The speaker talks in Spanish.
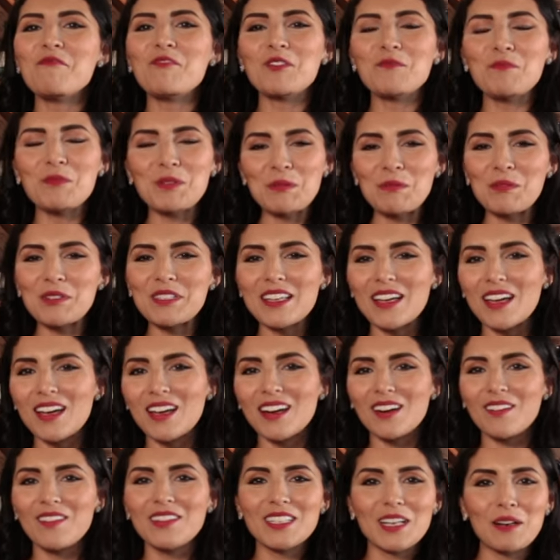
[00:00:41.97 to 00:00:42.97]
Nos pusimos a
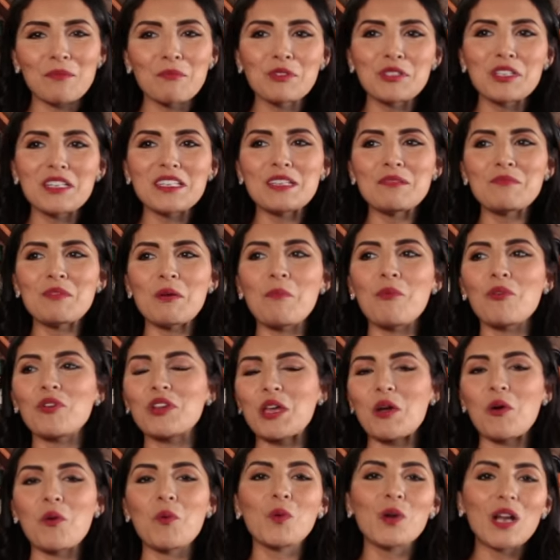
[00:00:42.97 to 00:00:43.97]
revisar muchísimo
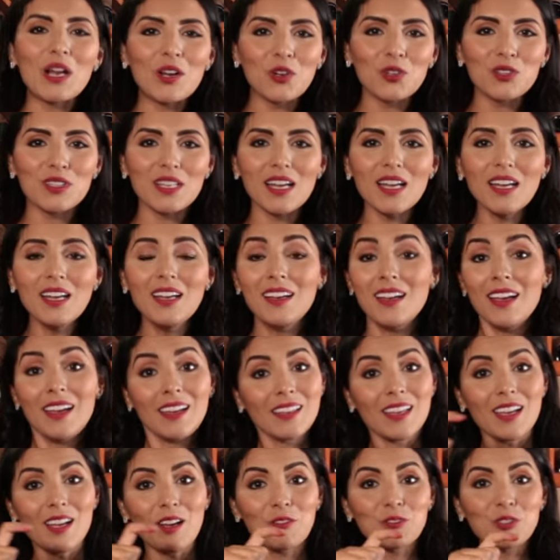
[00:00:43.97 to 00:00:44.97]
porque hubo una nota
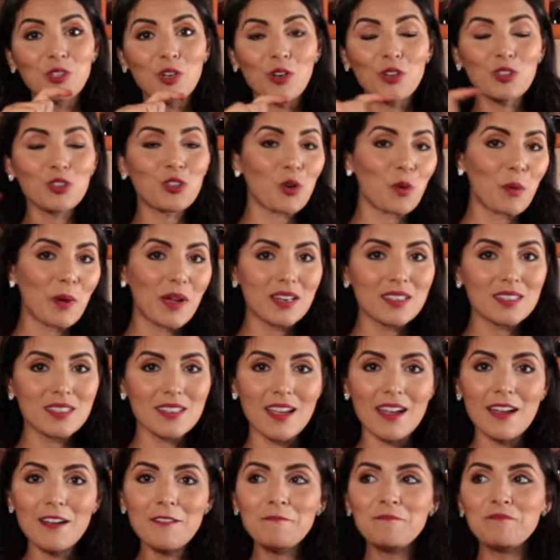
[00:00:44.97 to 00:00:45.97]
que causó
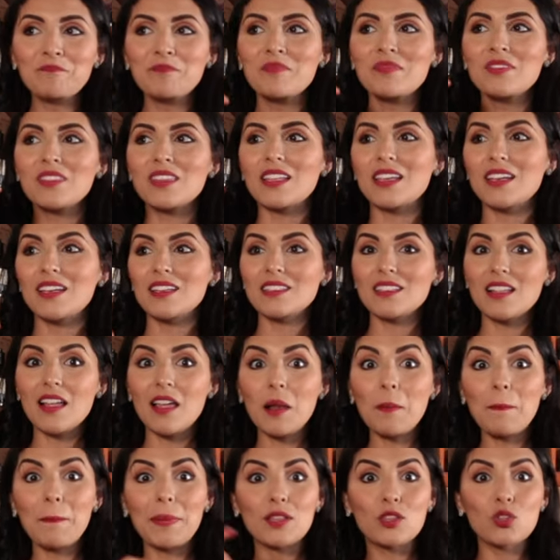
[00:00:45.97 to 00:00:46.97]
controversia, que es la
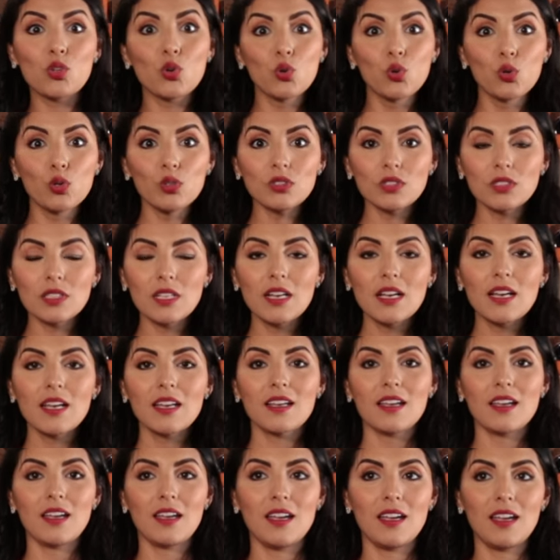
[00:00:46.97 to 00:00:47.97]
del Petrus,
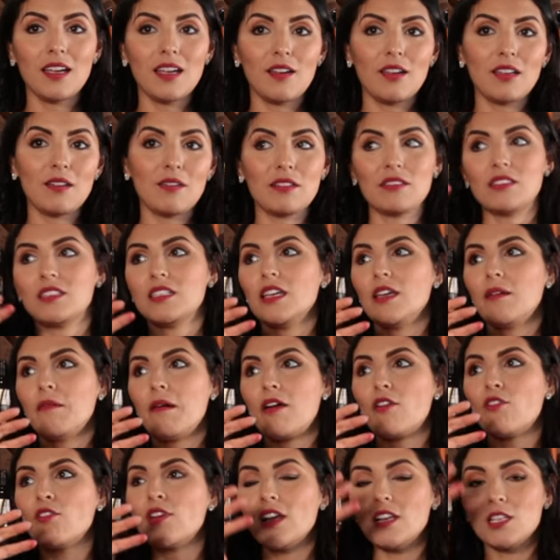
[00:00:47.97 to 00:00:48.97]
que se
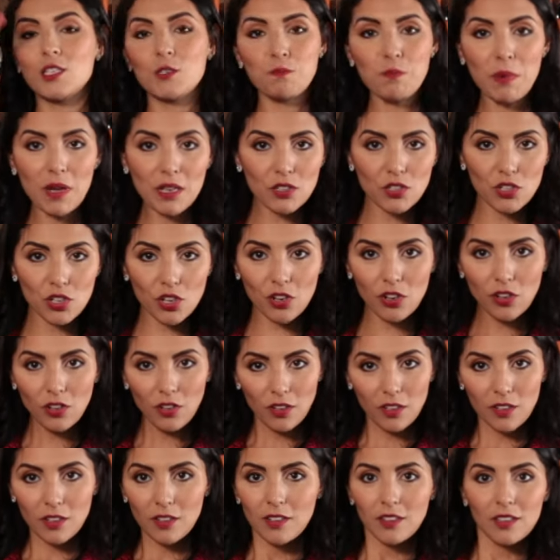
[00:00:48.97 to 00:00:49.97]
llevaron al espacio
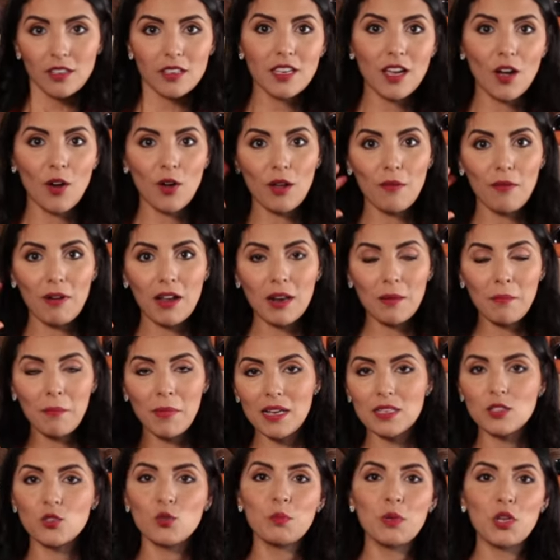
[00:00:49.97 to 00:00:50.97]
y que ahora vale
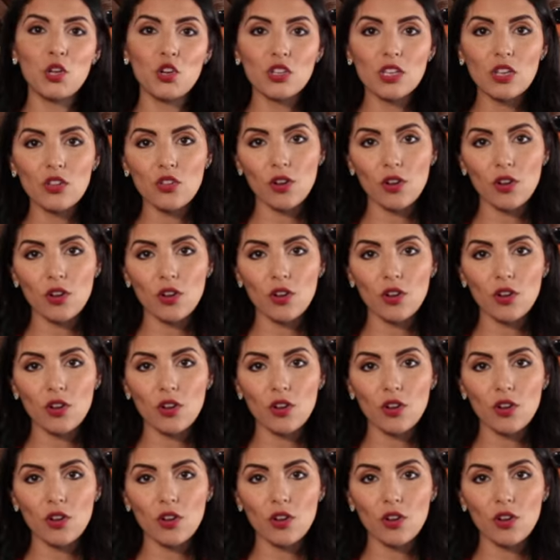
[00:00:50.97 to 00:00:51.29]
más de un millón de